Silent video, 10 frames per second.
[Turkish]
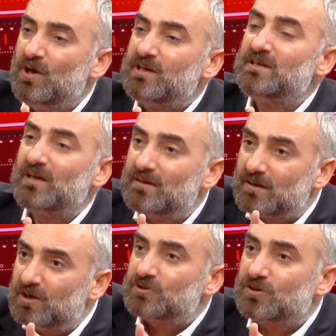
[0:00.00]
İran'da
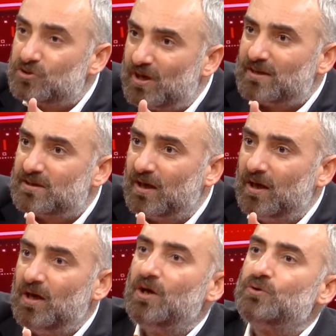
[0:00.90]
karışıklık çıkarsa
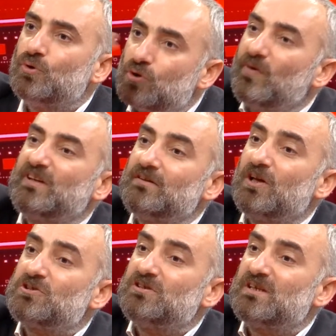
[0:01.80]
Türkiye
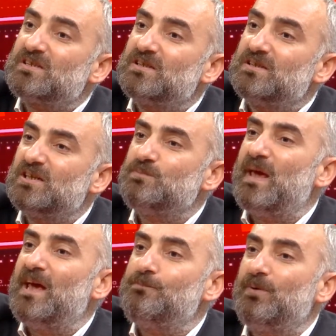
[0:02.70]
vatandaşlığına sığınırız bir
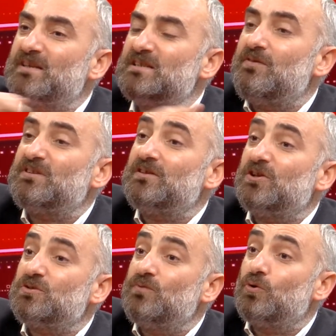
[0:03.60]
ev parasına
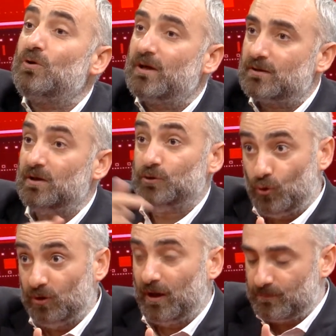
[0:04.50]
vatandaşlık veriyorlar
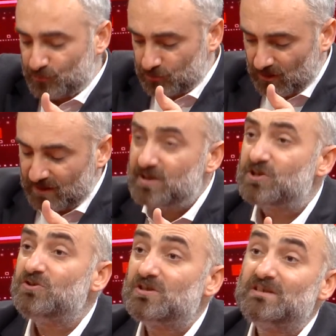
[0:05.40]
diyorlarmış.
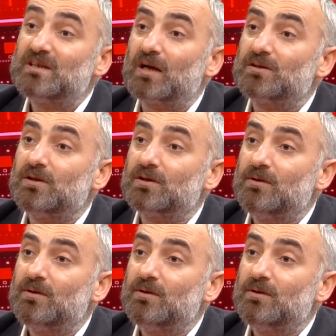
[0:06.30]
İkincisi Iraklılar.